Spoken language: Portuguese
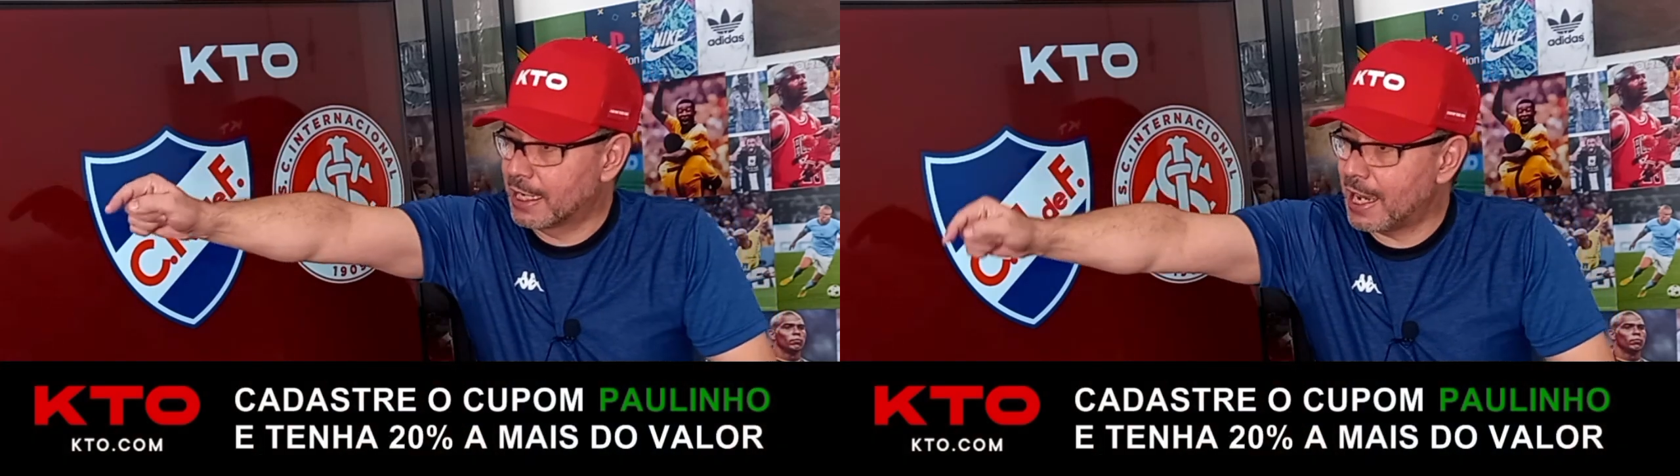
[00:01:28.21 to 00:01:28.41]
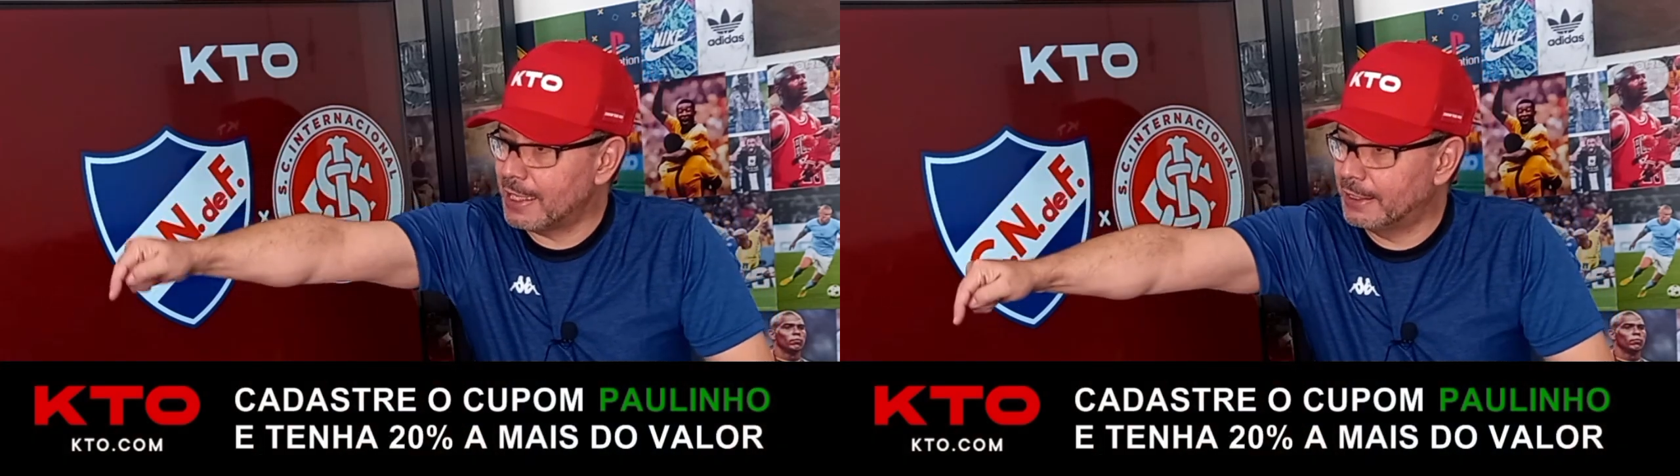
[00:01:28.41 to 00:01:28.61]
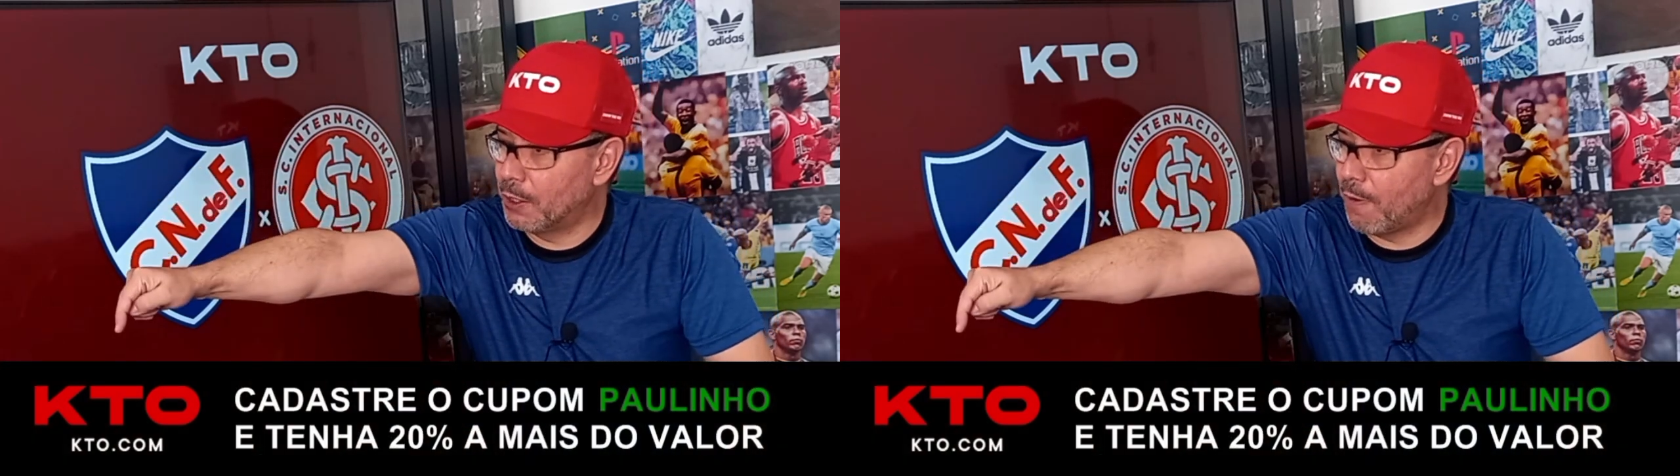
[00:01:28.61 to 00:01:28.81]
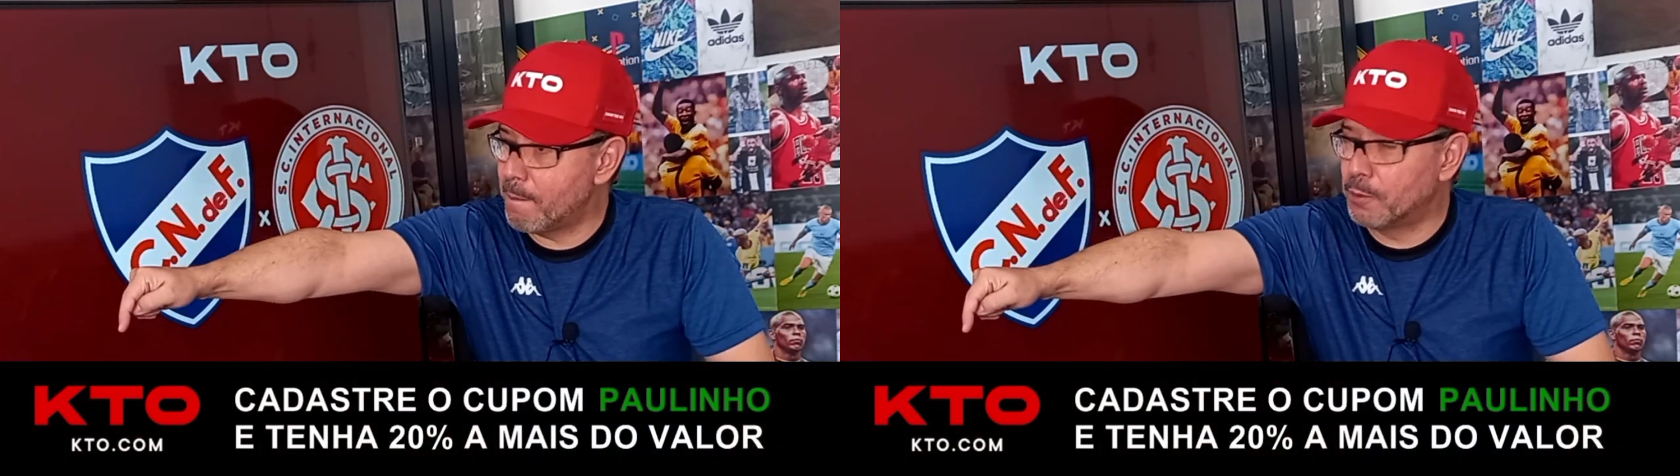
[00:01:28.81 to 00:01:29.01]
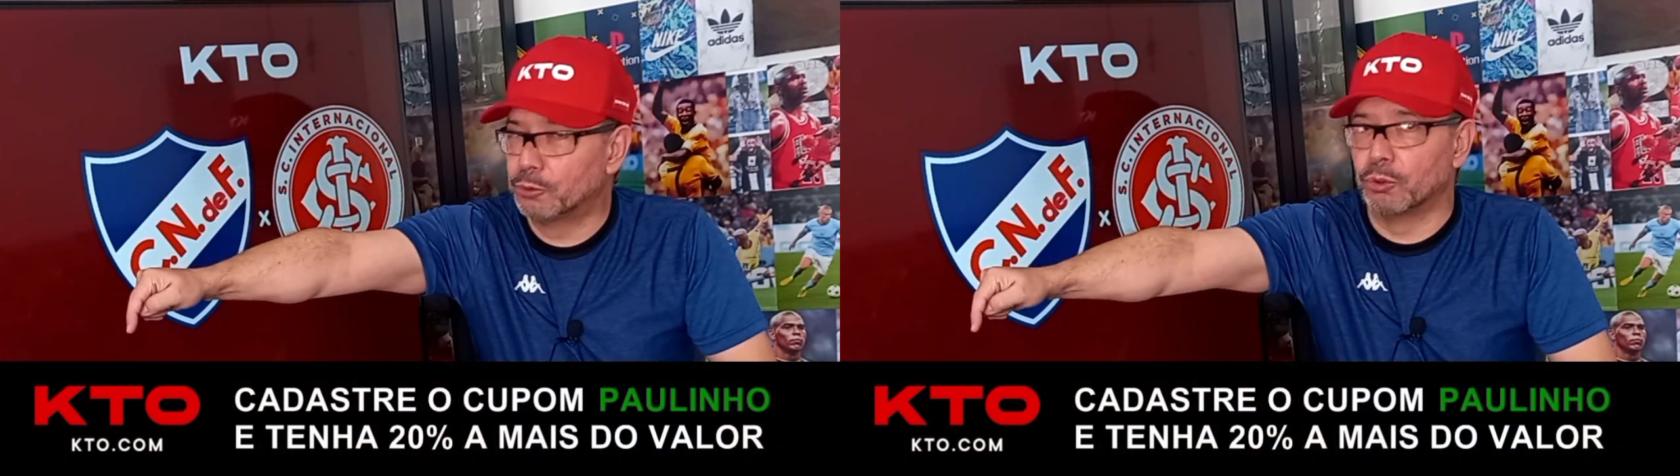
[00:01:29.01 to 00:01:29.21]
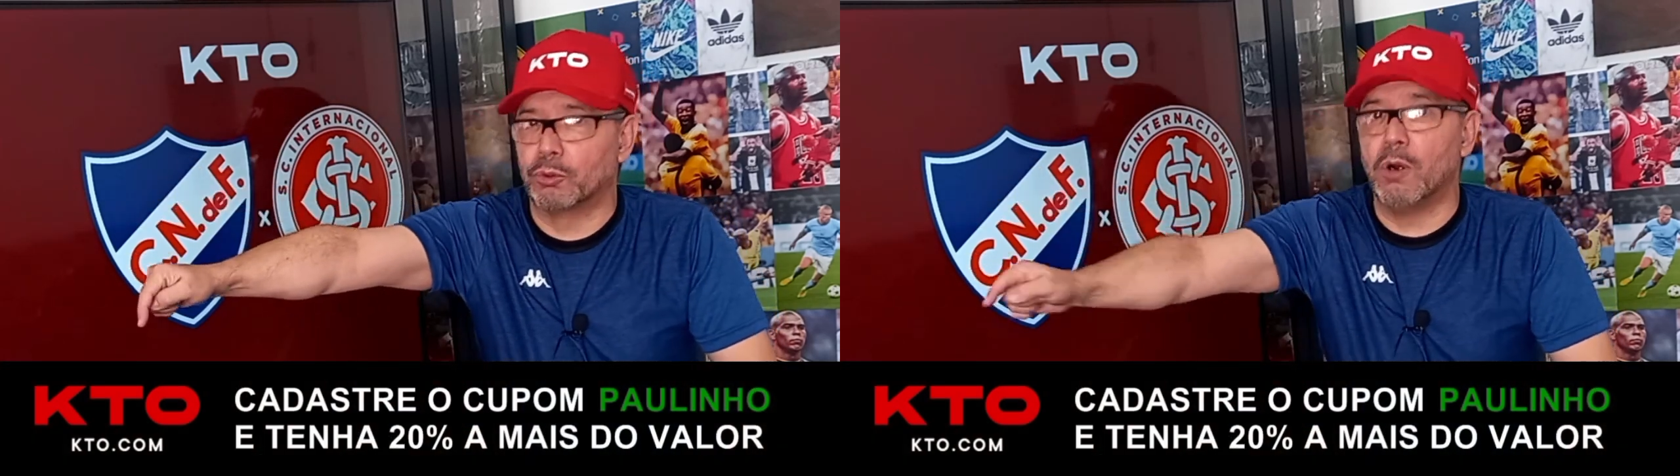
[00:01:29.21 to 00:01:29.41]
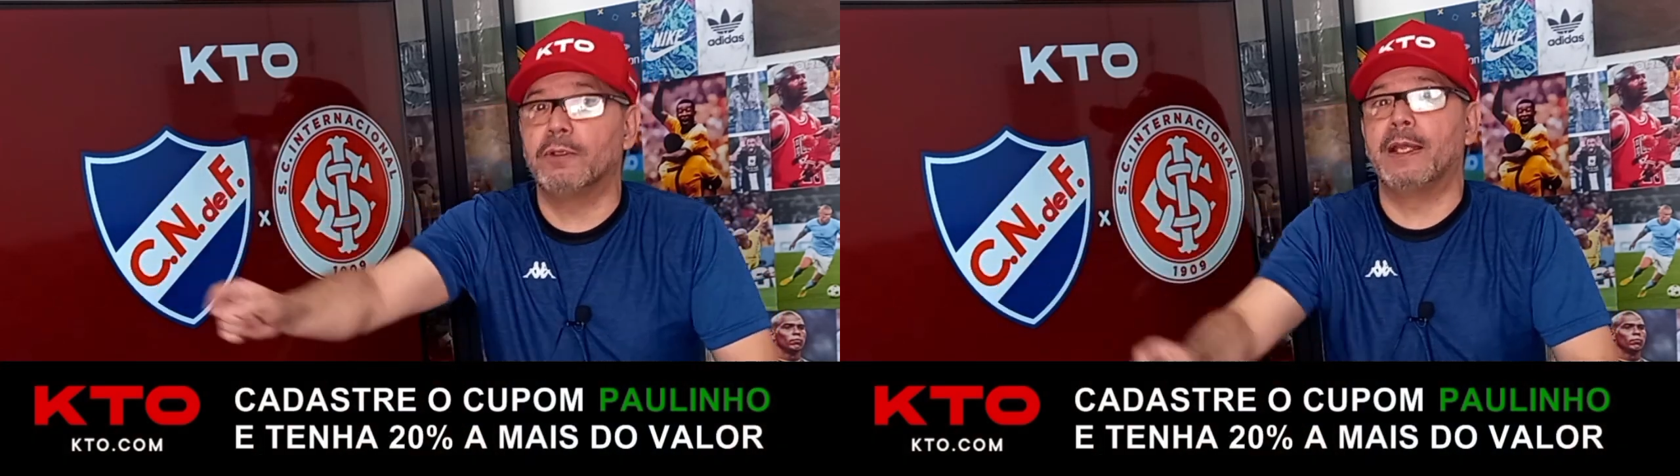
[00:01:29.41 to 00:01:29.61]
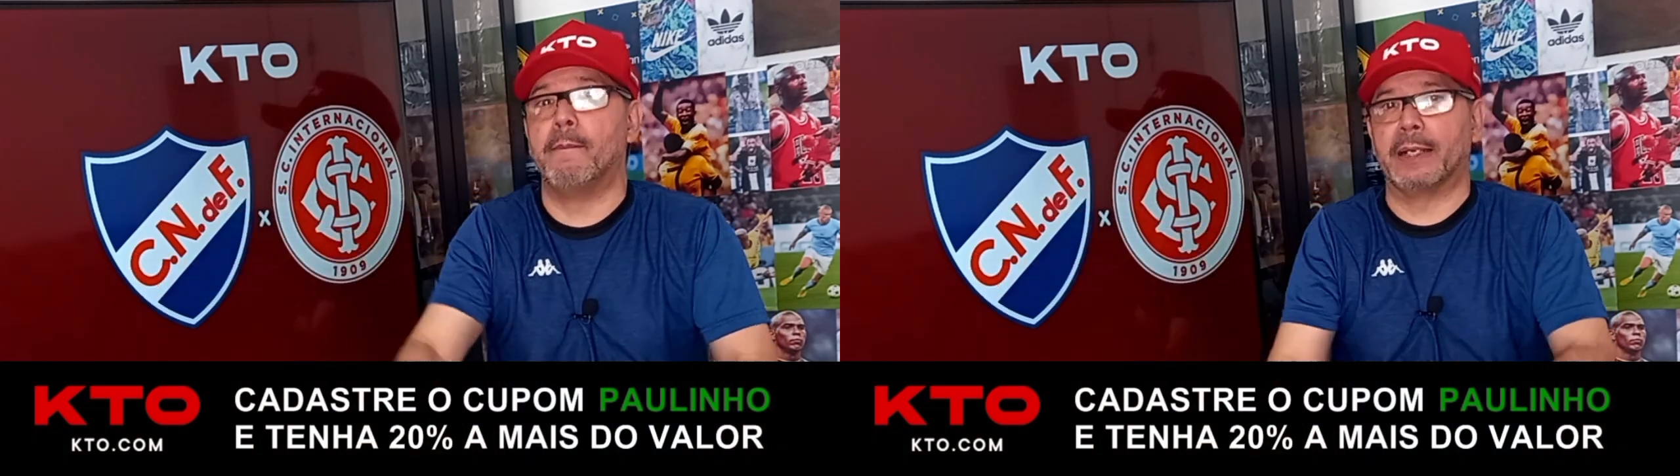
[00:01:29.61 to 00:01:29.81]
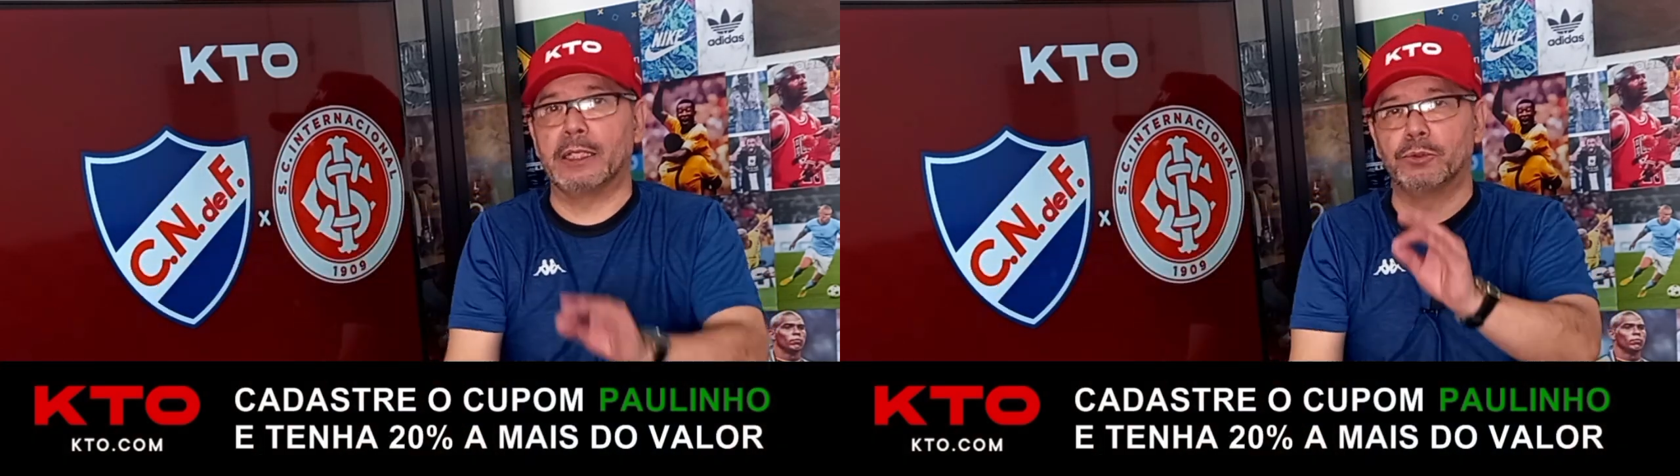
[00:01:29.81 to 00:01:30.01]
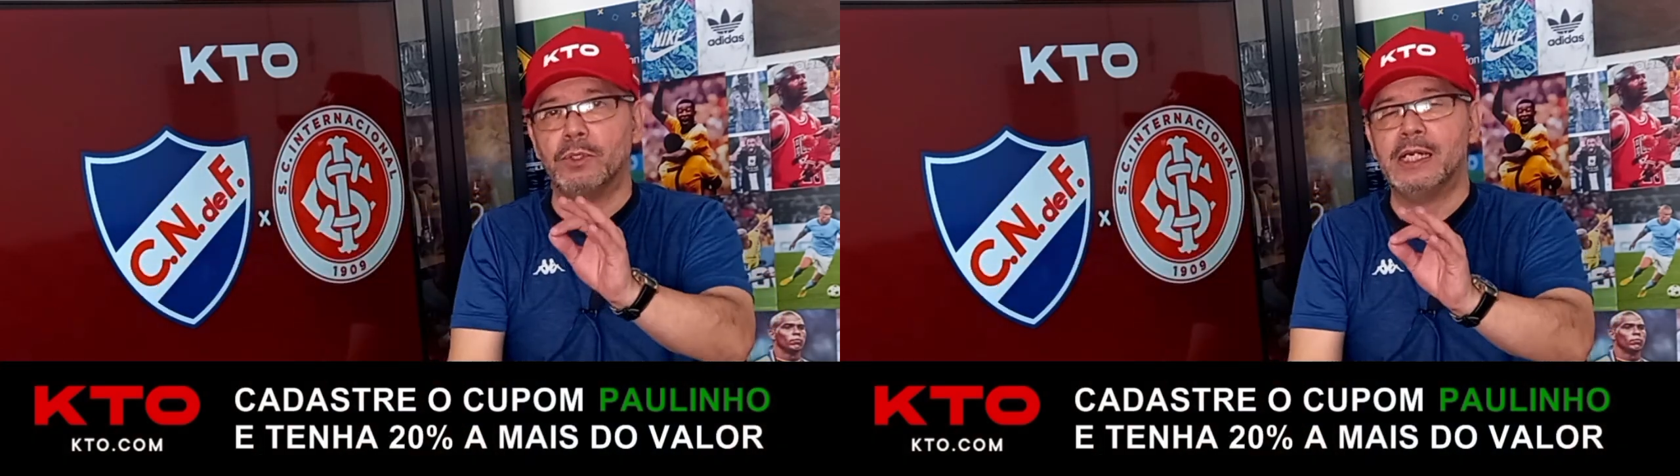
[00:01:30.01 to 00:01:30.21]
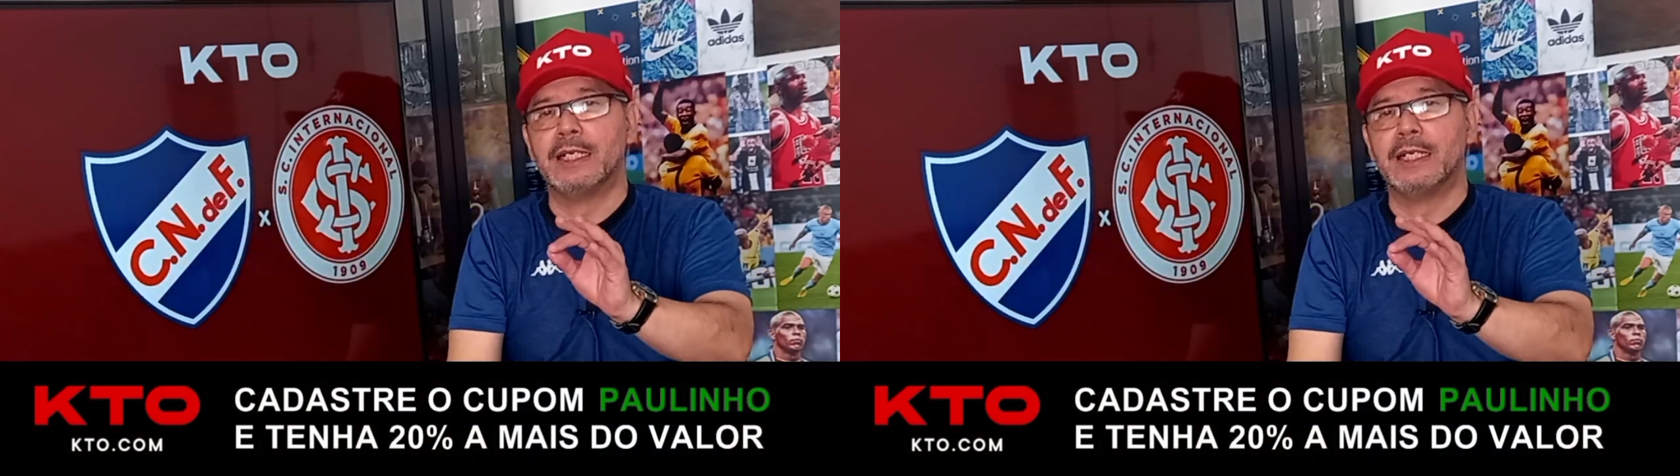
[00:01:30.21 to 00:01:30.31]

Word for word: KTO.com, lembrando,